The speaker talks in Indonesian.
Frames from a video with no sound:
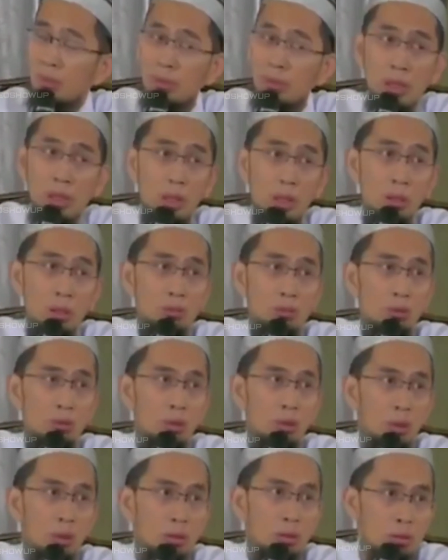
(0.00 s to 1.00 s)
la hawla
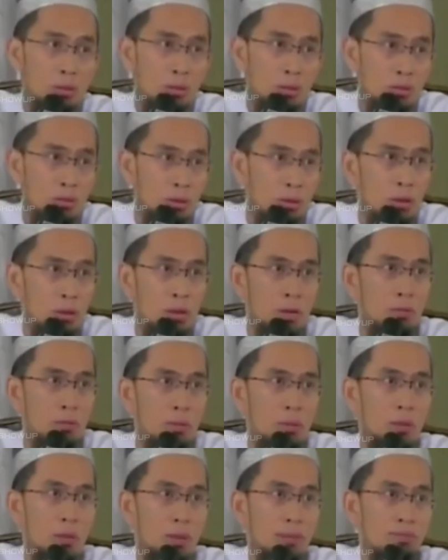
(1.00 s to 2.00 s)
wa la quwata illa
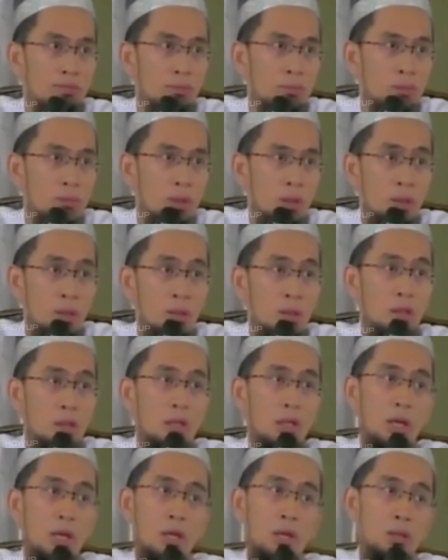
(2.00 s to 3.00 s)
billah.
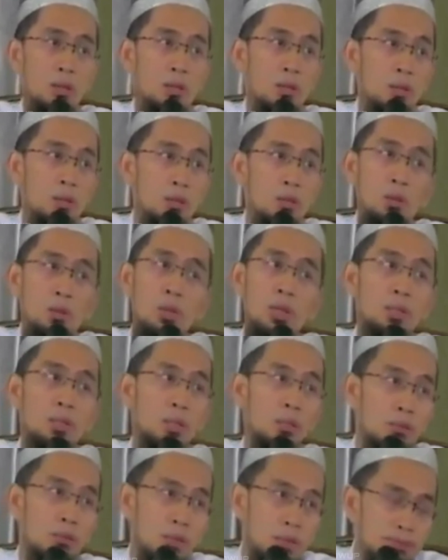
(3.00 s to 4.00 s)
Ilahi, duhai
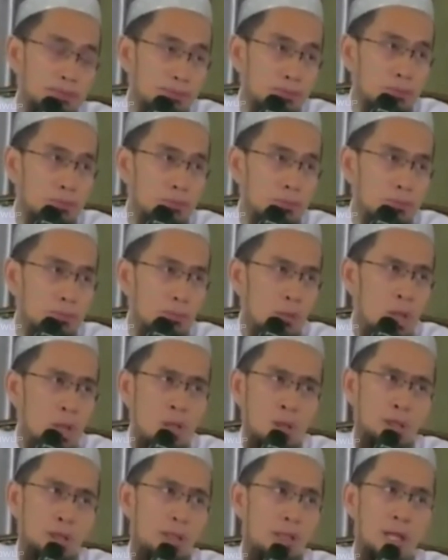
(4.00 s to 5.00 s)
Allah,
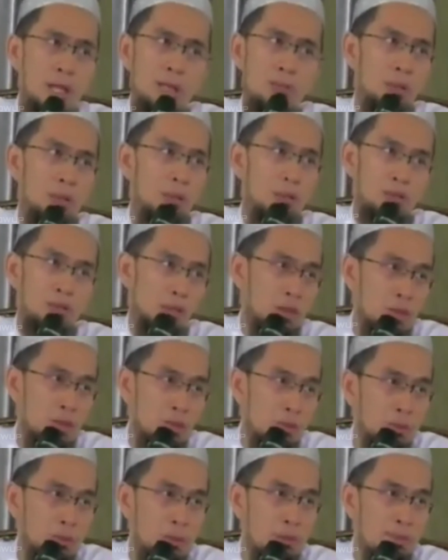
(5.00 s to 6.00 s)
ila man
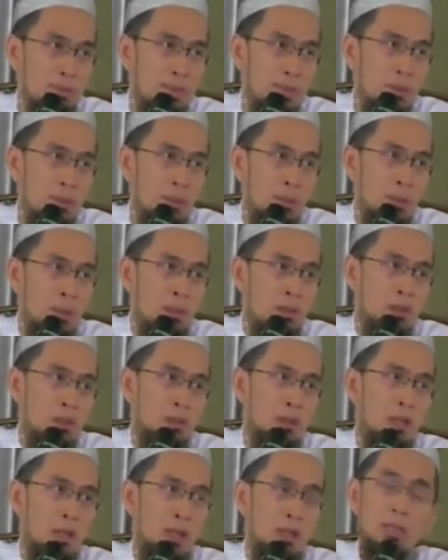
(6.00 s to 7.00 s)
takiluni,
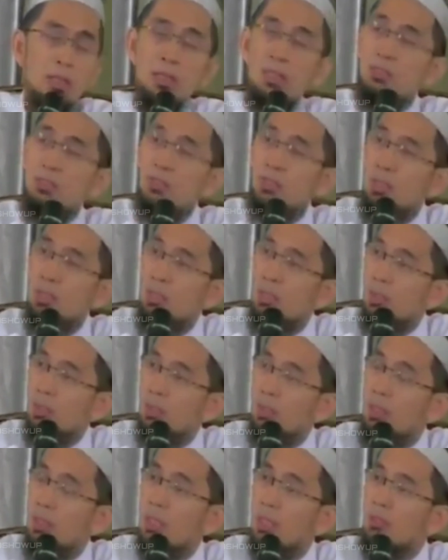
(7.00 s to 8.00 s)
setelah dari sini,
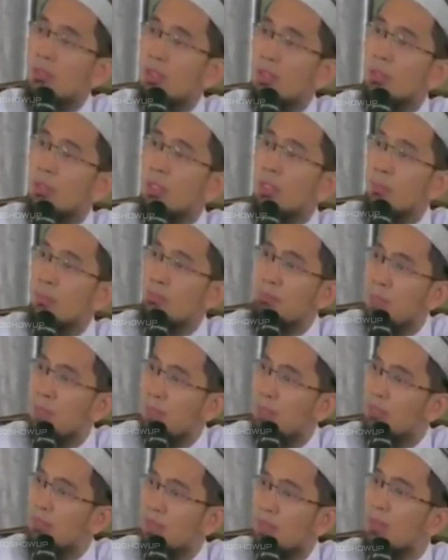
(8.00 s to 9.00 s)
yang saya
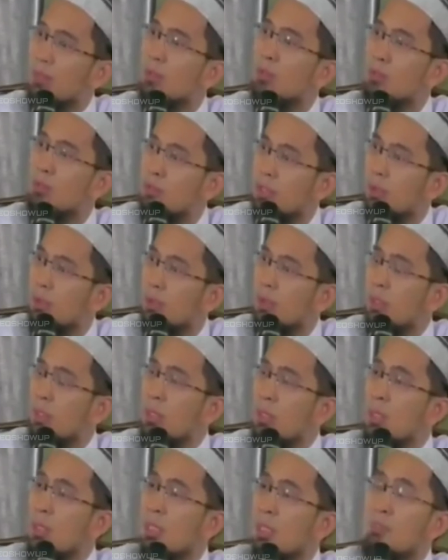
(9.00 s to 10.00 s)
dilempari, saya dihujat.
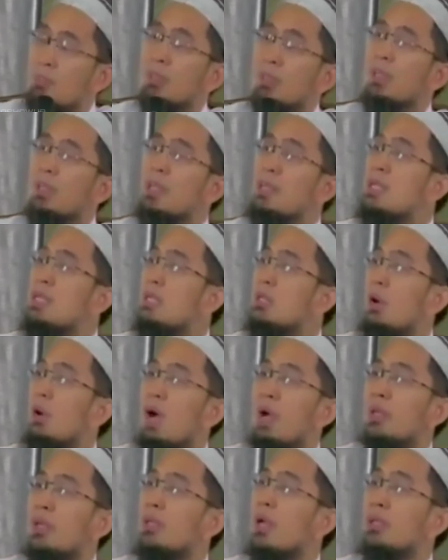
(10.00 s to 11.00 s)
Kemana lagi
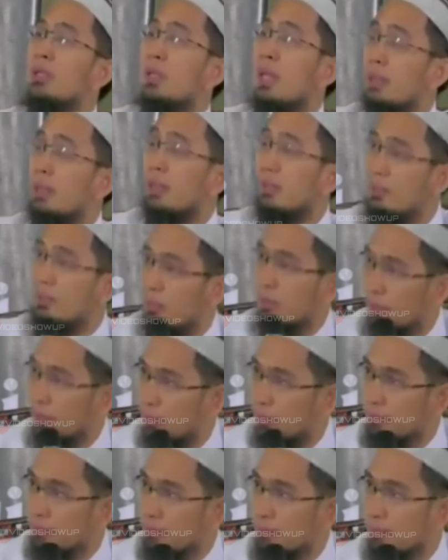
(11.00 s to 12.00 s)
engkau akan antarkan saya?